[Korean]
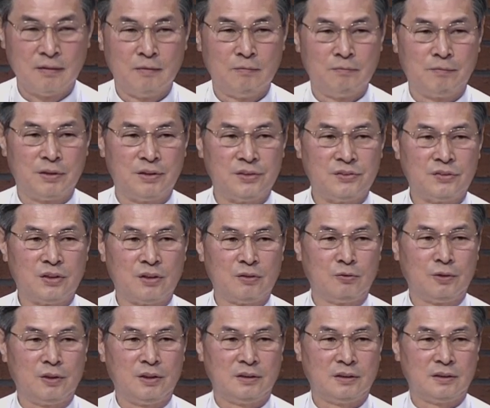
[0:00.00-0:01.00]
별세로
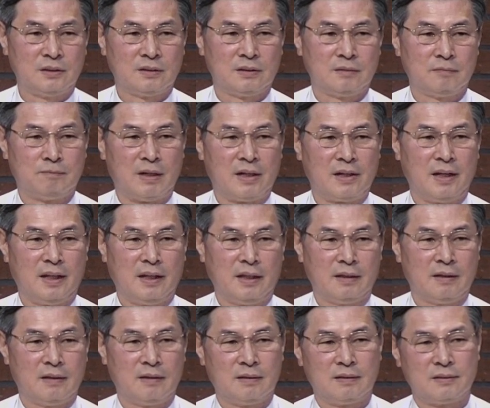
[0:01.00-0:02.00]
우리 말
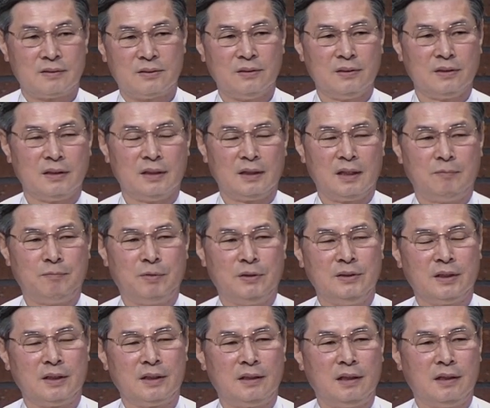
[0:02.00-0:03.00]
성경에
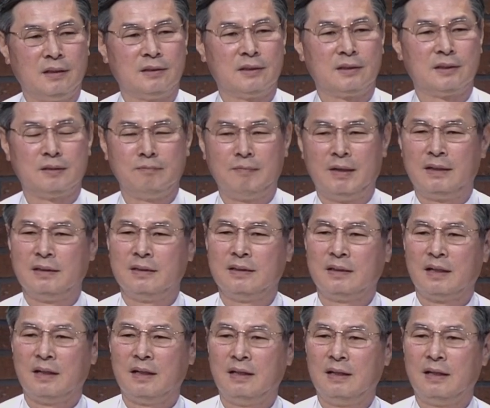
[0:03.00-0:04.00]
번역이
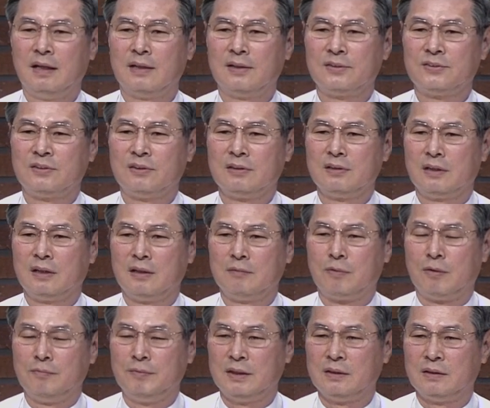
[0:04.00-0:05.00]
되어졌지만 헬라어 성경을
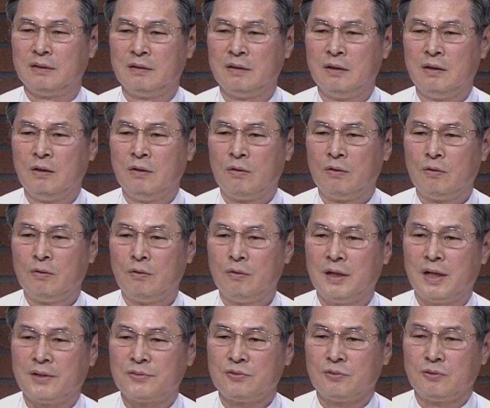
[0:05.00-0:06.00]
보면
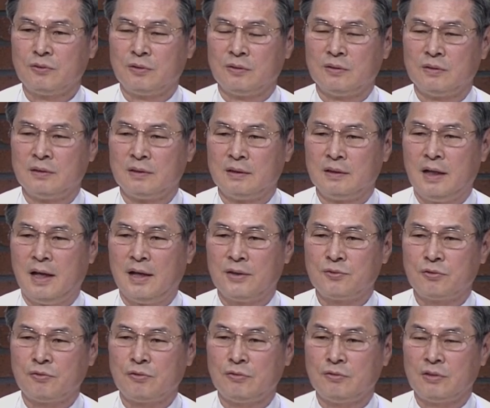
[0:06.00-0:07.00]
호엑소돈,
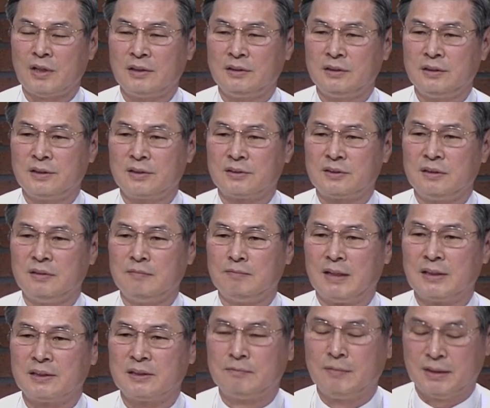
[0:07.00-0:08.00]
엑소도스 하실 것을
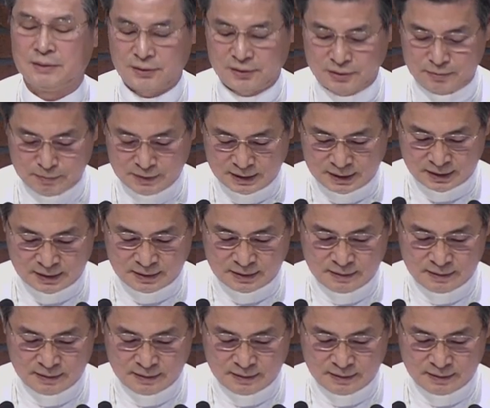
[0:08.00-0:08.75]
말씀하셨습니다.